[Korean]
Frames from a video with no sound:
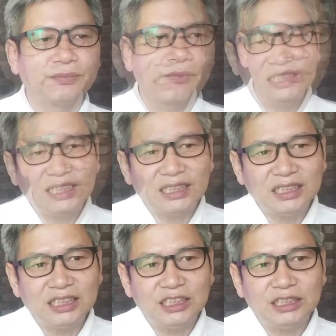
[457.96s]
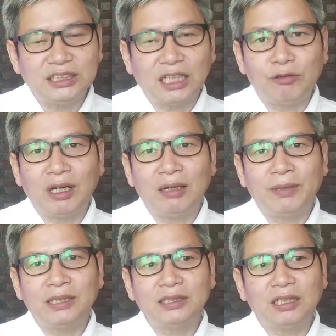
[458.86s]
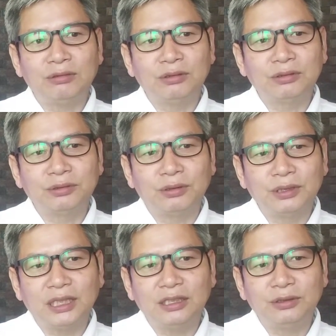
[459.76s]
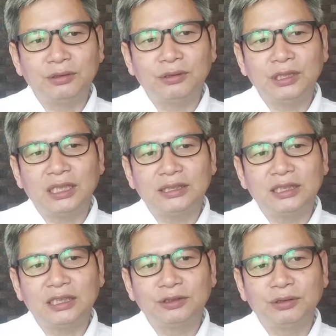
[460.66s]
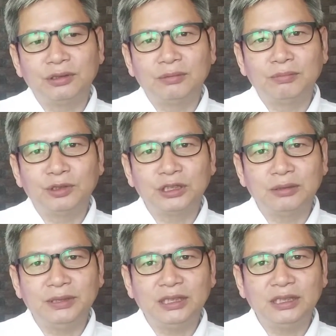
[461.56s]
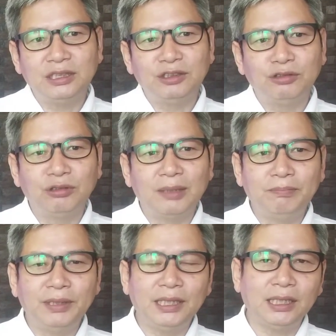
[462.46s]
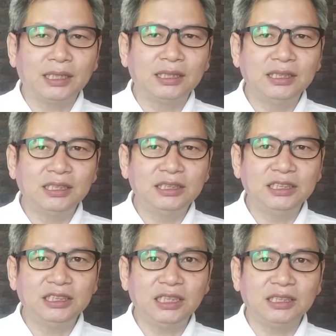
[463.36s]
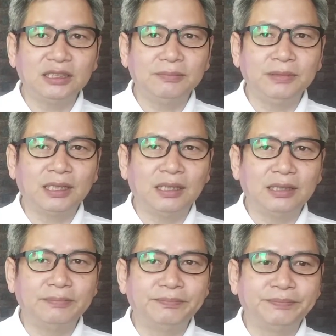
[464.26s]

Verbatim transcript: 석양이 장화 발자국 속에 쪼그려 앉아 조는 모습이 눈앞에 그려지지 않습니까?